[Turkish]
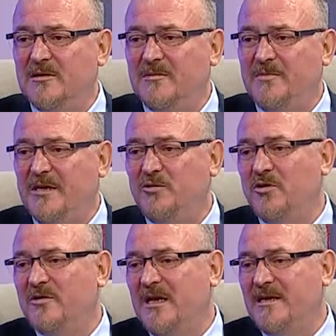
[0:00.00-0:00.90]

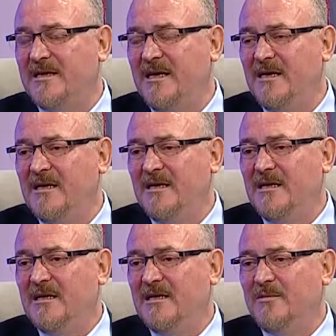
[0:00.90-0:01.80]
periyotlarda
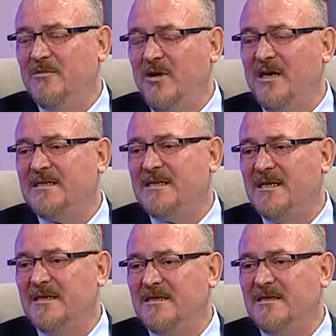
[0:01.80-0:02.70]
ee, bu
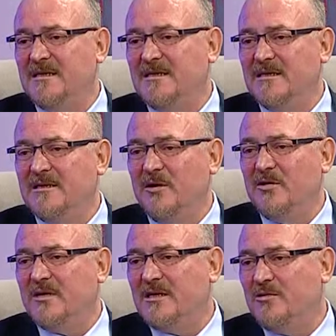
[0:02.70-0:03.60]
hastaların e,
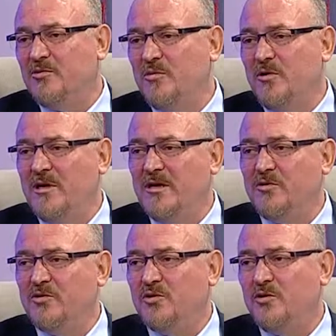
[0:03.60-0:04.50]
oradaki tümörleri
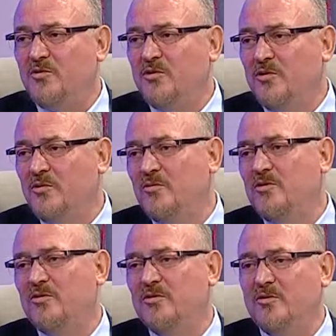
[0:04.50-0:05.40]
küçülüp solunumu
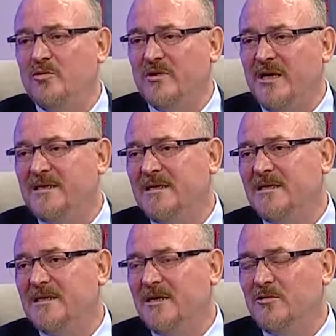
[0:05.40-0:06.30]
e,
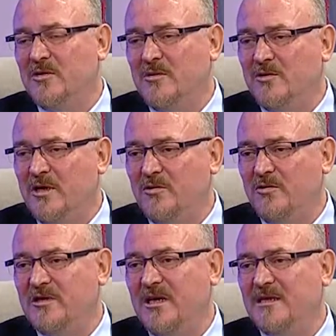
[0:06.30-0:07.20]
rahatladıktan sonra bu kanül
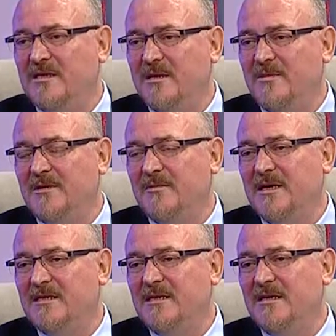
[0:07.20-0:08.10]
çıkartılabilir.
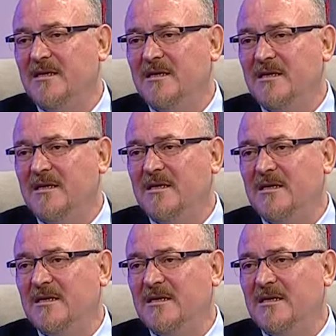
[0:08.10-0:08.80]
Bazen e,